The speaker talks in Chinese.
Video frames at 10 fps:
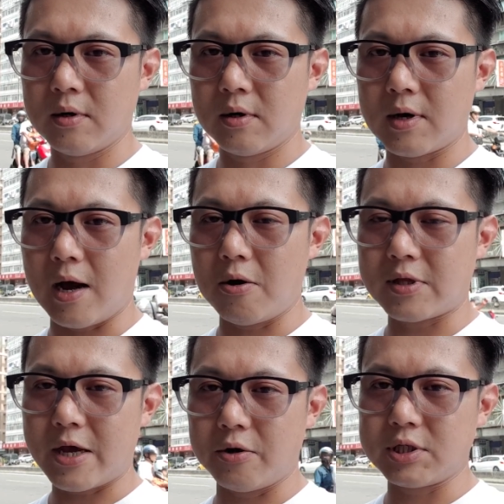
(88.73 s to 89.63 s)
然后
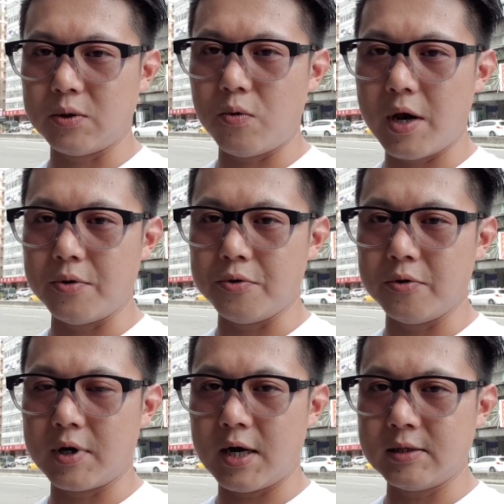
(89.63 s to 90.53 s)
它又是位于
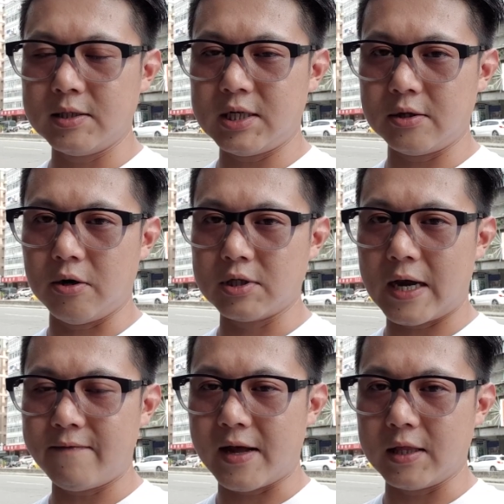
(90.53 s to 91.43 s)
跟镜头
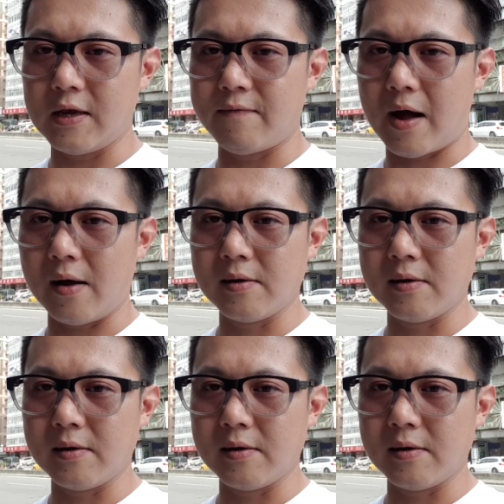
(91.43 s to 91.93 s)
相反的地方，